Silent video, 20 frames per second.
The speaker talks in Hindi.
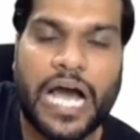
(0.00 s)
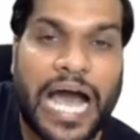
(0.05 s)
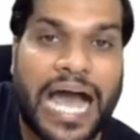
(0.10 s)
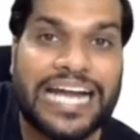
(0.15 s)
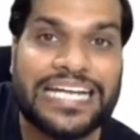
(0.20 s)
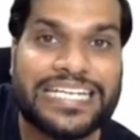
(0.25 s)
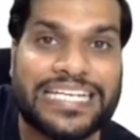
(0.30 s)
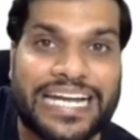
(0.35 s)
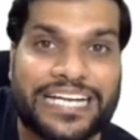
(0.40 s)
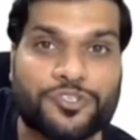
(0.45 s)

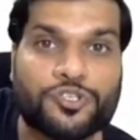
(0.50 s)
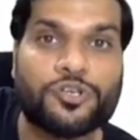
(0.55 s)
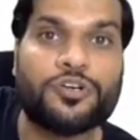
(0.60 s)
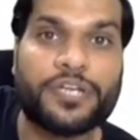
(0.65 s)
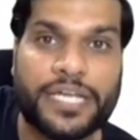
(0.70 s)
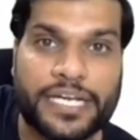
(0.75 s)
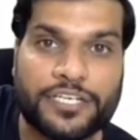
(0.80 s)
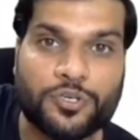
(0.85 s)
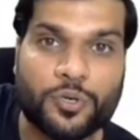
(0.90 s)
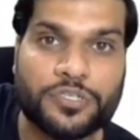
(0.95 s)
आठ इलेक्ट्रॉन
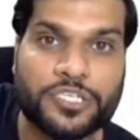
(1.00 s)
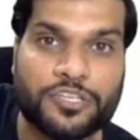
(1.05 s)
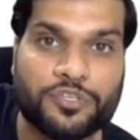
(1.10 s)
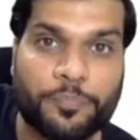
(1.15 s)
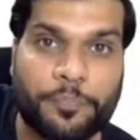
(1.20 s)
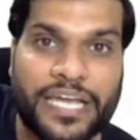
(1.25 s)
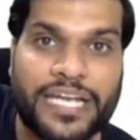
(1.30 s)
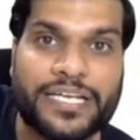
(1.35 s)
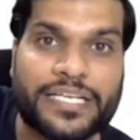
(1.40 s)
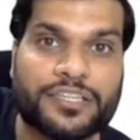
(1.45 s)
है टोटल तो
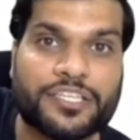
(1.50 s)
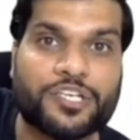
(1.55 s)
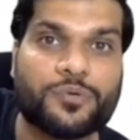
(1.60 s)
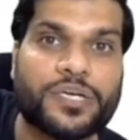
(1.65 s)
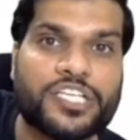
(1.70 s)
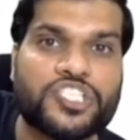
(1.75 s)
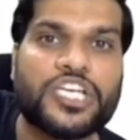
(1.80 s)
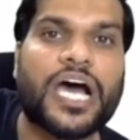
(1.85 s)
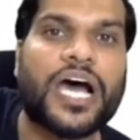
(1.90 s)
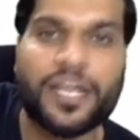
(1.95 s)
पेयर कितने हुए
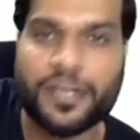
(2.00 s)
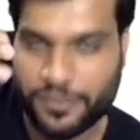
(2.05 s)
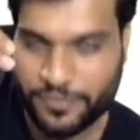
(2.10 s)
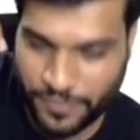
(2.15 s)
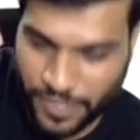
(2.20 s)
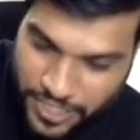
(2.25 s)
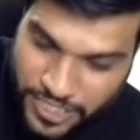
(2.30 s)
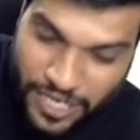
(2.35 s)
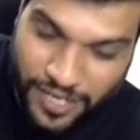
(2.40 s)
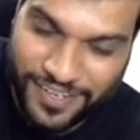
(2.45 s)
चार
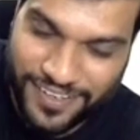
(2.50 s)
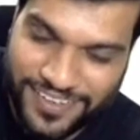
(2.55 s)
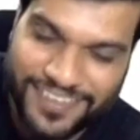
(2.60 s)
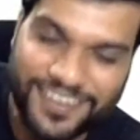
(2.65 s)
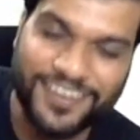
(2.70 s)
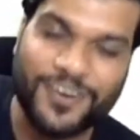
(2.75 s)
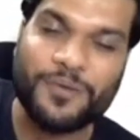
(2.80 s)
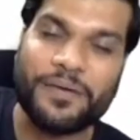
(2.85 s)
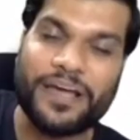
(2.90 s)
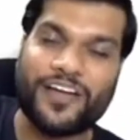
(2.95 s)
अच्छा
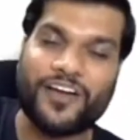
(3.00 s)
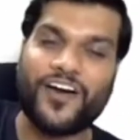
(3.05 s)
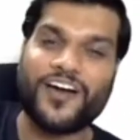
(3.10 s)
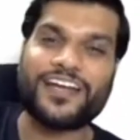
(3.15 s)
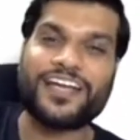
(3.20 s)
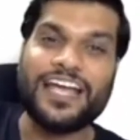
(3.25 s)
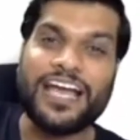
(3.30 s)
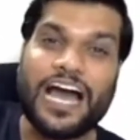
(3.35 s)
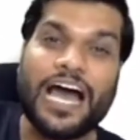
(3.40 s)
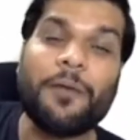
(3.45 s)
ओह माय गॉड
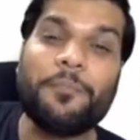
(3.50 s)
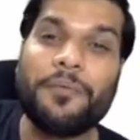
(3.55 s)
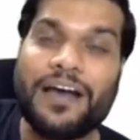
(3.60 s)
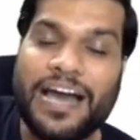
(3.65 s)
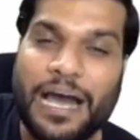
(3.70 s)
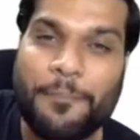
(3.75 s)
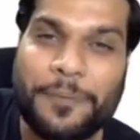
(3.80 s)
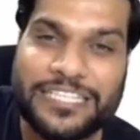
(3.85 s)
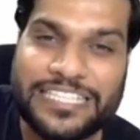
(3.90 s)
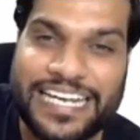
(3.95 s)
अब
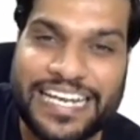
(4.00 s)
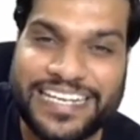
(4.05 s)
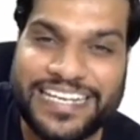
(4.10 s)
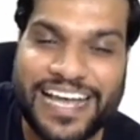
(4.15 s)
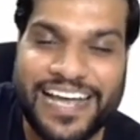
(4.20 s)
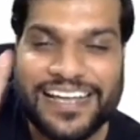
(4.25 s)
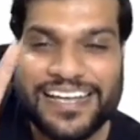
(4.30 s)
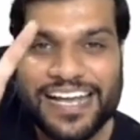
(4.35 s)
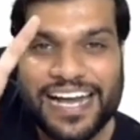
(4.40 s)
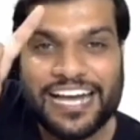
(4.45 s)
अब पता लग गया